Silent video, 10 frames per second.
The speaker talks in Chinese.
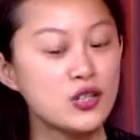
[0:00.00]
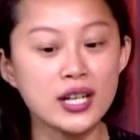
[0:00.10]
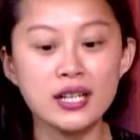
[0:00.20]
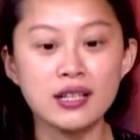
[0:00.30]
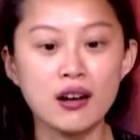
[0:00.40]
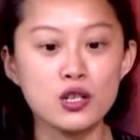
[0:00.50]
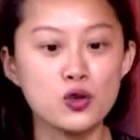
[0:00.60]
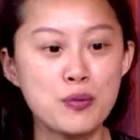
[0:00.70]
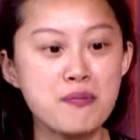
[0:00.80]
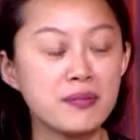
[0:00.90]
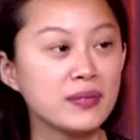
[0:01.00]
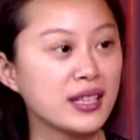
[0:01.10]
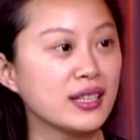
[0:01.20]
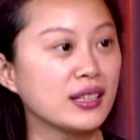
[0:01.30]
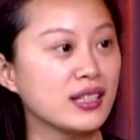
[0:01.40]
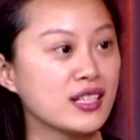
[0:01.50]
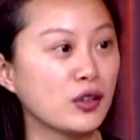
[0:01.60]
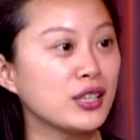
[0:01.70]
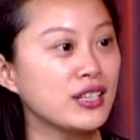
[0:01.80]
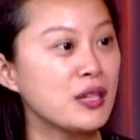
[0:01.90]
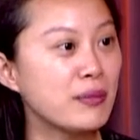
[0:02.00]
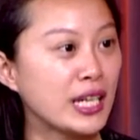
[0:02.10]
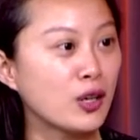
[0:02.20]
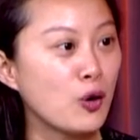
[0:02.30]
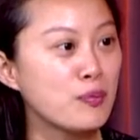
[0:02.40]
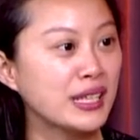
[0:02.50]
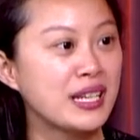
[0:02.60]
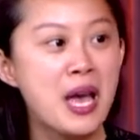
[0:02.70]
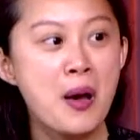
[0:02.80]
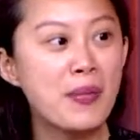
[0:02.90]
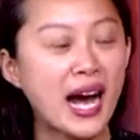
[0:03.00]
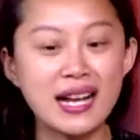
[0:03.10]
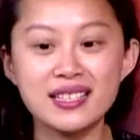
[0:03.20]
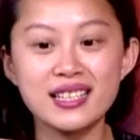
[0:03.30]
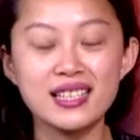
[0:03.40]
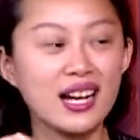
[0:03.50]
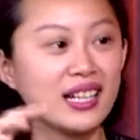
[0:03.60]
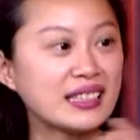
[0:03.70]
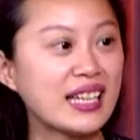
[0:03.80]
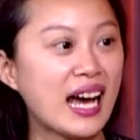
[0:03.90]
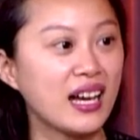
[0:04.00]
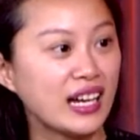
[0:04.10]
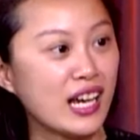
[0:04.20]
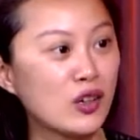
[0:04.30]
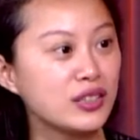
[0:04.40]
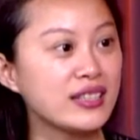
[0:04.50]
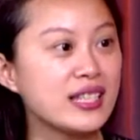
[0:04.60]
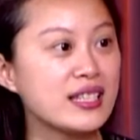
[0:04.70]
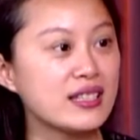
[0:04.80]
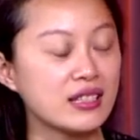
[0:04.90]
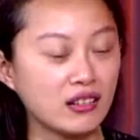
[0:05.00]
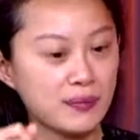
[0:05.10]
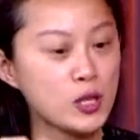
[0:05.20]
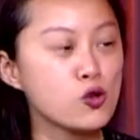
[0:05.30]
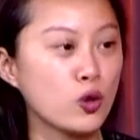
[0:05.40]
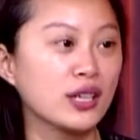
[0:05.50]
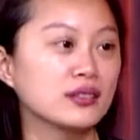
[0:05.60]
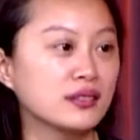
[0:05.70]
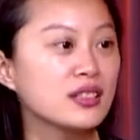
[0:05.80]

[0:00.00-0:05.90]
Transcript: 就看到一群那个小弟弟民工们爬着那个很大很高的梯子，然后那边装。